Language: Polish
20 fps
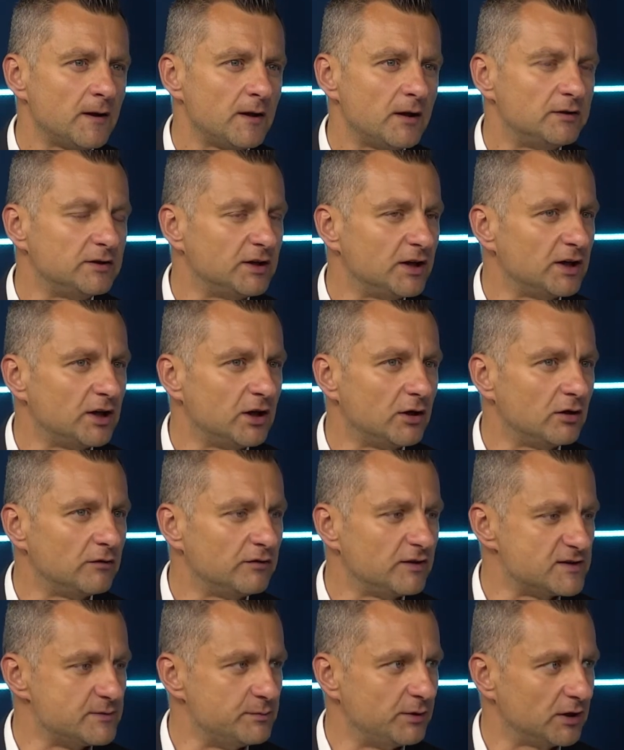na
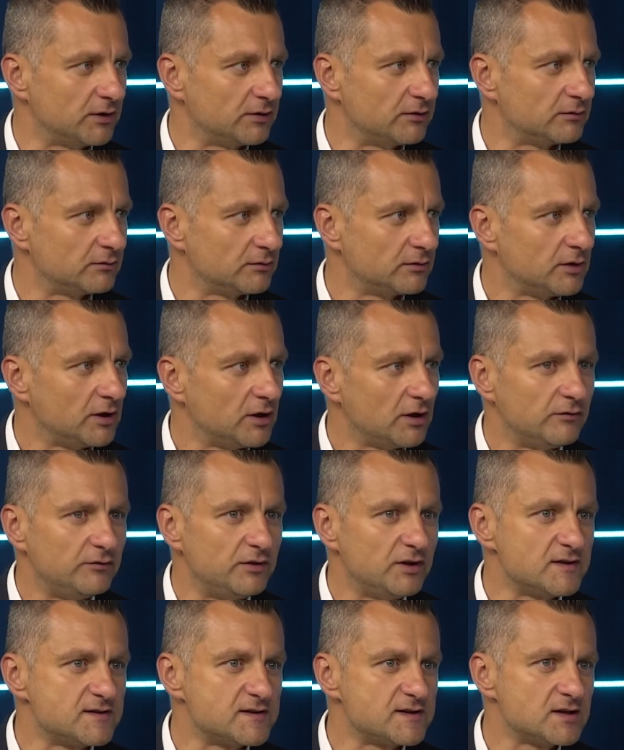jakikolwiek zmiany. Mhm.
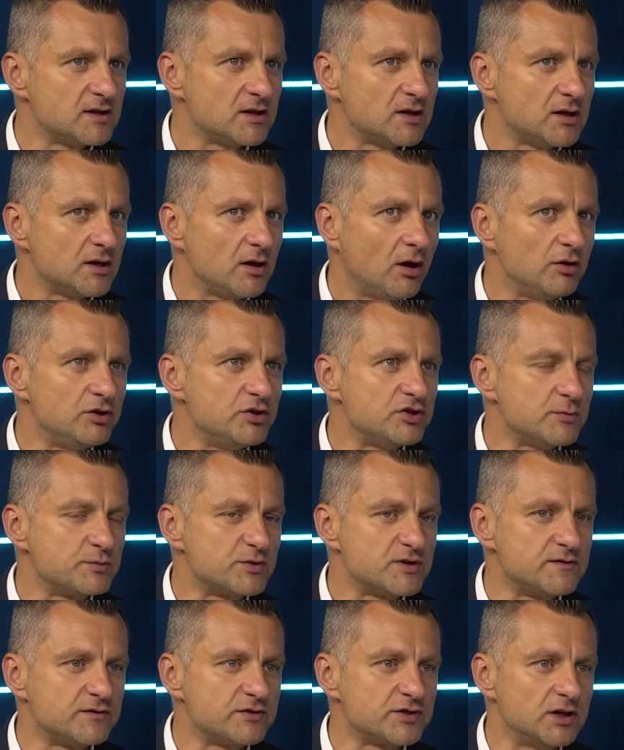Więc oni się
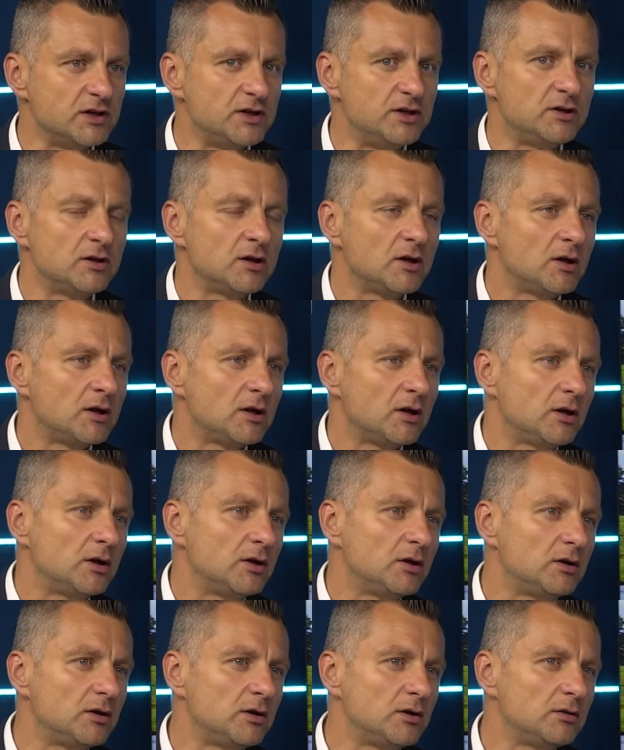przyzwyczaili
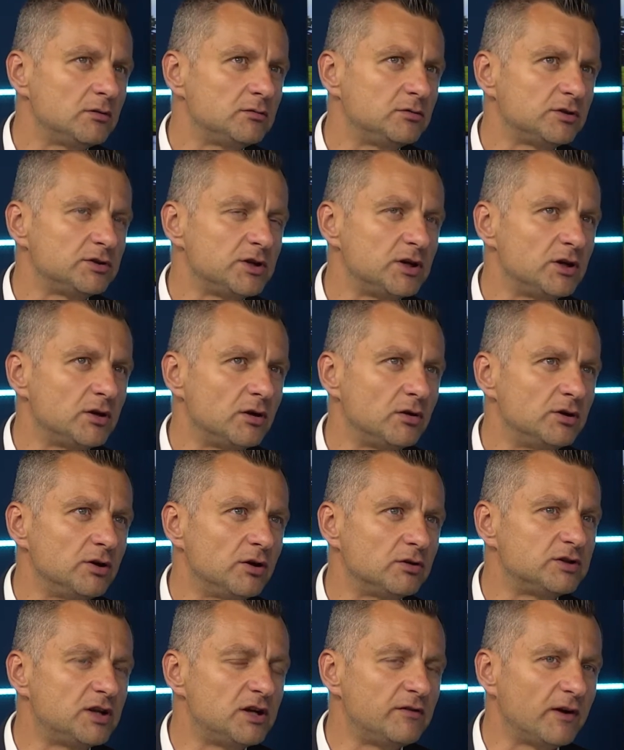e, do tej roli,
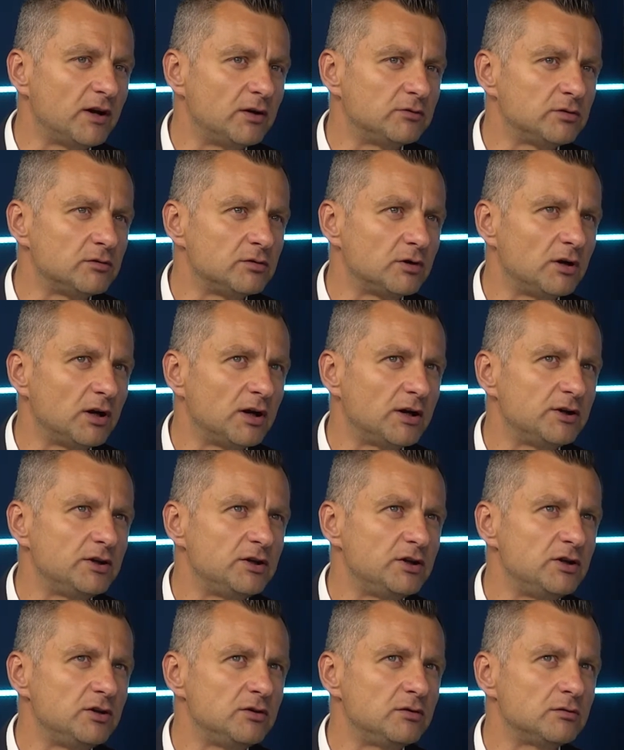odgrywają tą rolę
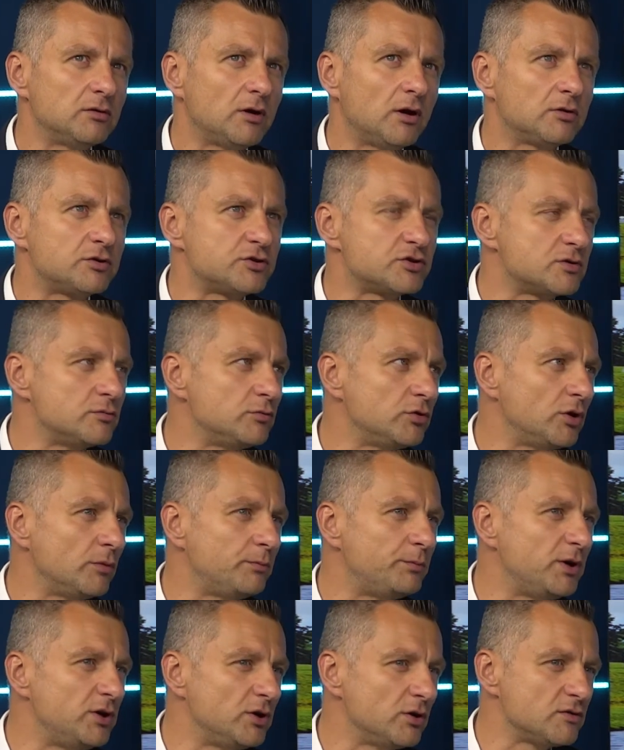i otrzymują
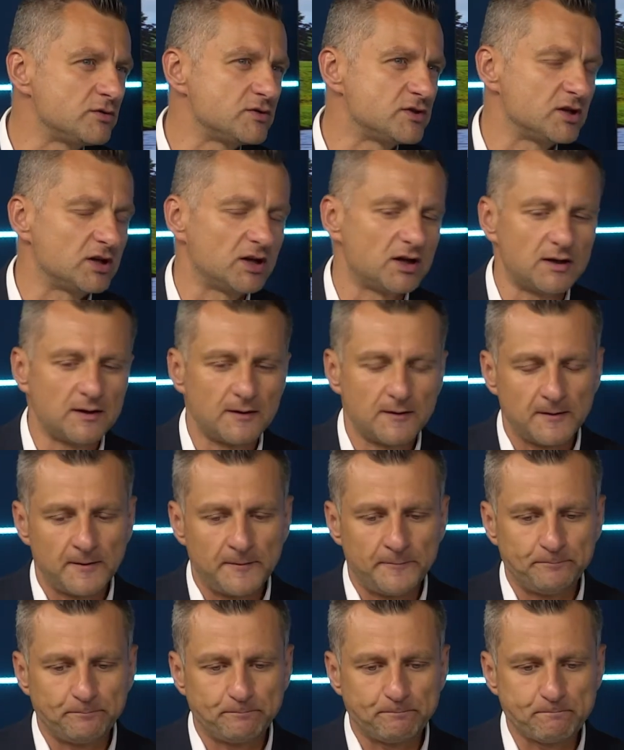pieniądze,
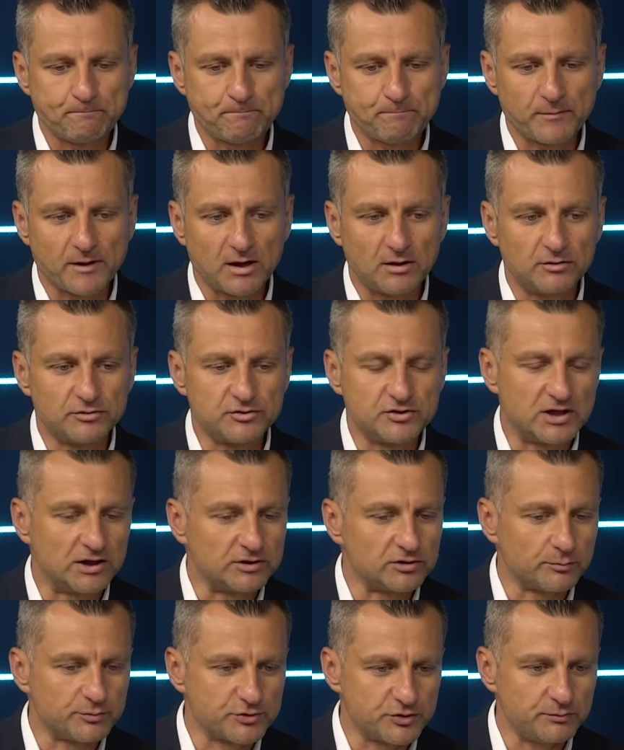Mm, źle
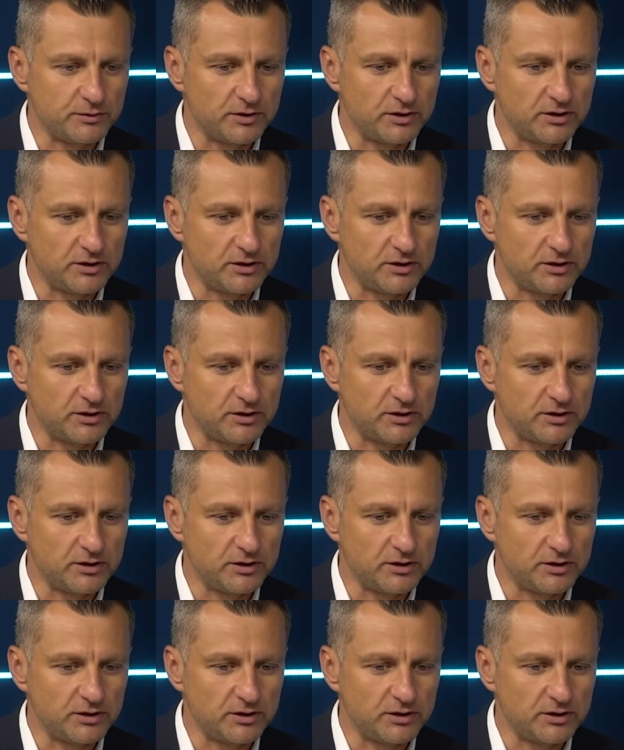to brzmi,